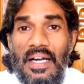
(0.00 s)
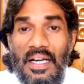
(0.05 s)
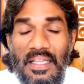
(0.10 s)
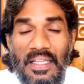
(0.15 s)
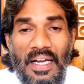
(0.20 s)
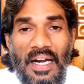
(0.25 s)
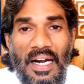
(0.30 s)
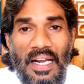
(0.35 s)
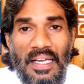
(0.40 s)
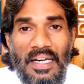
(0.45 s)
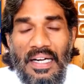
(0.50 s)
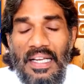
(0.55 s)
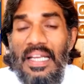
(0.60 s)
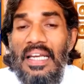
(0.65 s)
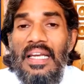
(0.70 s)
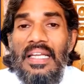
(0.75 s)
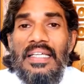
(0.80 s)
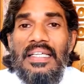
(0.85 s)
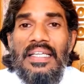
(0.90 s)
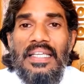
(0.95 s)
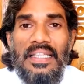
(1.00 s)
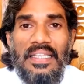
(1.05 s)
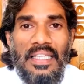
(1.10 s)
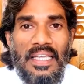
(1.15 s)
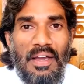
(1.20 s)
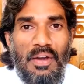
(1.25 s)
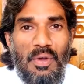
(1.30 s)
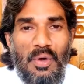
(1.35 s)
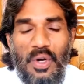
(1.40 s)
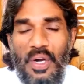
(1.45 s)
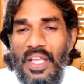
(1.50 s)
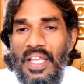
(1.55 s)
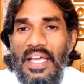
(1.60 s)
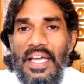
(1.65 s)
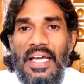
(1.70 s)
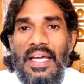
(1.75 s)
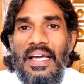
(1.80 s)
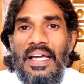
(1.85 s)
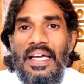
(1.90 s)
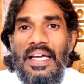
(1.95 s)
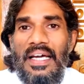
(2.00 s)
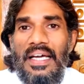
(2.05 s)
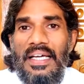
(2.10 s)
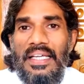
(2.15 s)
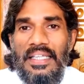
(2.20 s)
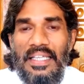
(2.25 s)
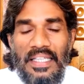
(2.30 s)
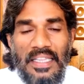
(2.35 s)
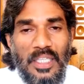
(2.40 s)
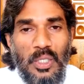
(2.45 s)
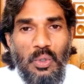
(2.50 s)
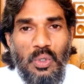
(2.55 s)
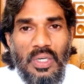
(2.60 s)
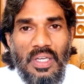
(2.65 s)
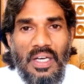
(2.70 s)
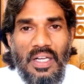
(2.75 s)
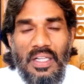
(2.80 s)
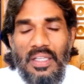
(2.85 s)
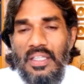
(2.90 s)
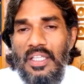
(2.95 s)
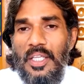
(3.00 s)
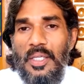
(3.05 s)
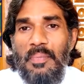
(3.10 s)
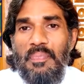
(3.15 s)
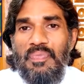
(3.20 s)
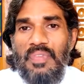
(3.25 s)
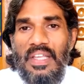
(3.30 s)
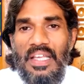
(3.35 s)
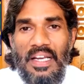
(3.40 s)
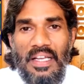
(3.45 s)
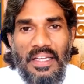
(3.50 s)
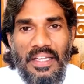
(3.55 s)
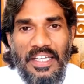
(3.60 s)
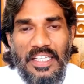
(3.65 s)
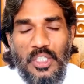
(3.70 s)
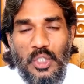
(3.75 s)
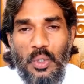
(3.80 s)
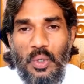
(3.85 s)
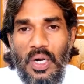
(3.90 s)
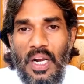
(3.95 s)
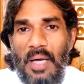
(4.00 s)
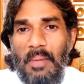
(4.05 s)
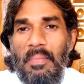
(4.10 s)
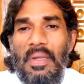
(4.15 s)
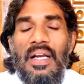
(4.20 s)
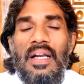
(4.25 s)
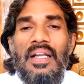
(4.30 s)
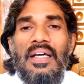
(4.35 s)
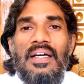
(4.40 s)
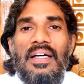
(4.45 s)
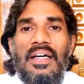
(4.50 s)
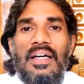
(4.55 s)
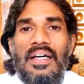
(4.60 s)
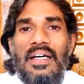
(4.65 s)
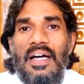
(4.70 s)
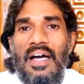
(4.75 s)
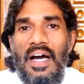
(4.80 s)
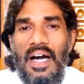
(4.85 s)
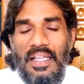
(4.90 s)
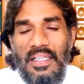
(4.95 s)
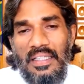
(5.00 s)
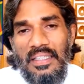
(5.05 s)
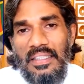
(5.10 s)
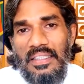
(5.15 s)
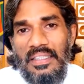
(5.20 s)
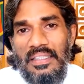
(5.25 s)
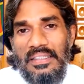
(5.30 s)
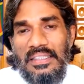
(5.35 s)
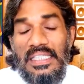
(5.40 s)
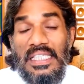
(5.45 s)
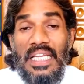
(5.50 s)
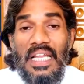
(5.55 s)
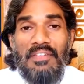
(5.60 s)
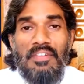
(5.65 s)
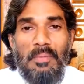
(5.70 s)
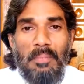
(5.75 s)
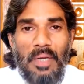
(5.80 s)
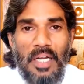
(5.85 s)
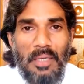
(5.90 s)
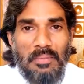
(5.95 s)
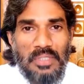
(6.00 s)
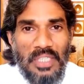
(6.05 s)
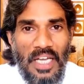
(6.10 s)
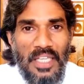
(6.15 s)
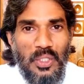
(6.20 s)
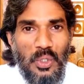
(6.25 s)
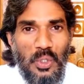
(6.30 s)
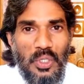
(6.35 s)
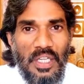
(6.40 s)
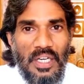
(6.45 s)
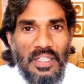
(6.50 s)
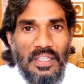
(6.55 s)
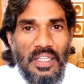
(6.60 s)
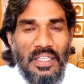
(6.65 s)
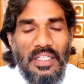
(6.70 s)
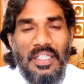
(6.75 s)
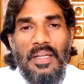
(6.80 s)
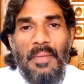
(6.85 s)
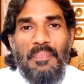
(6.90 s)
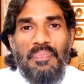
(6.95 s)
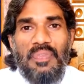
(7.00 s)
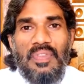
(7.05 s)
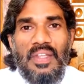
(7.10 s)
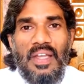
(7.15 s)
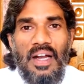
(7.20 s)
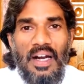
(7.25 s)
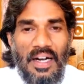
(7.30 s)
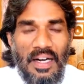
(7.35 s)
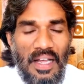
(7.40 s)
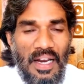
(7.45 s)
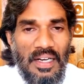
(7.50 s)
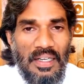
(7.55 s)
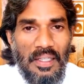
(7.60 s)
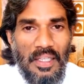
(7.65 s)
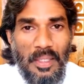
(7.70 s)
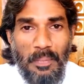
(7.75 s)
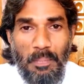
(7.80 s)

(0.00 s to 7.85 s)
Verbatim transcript: கடந்த காலங்களில் இந்தியாவுடைய எந்த ஒரு கருத்தையும் இலங்கை ஏற்றுக்கொள்ளாமல் அது சீனாவின் பக்கம் சாய்ந்து கொண்டிருந்தது ஆனால்